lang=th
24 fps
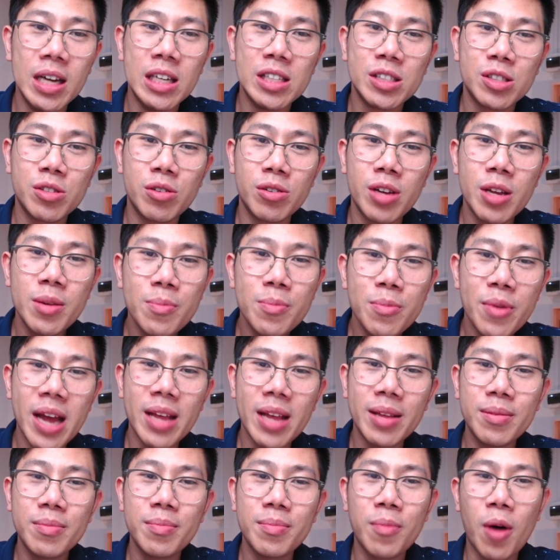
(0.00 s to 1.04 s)
ดังนั้นเบรน
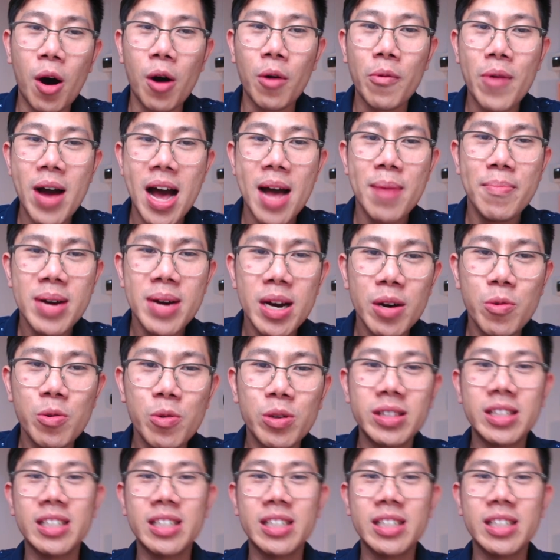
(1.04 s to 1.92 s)
บอกว่าเมื่อคุณ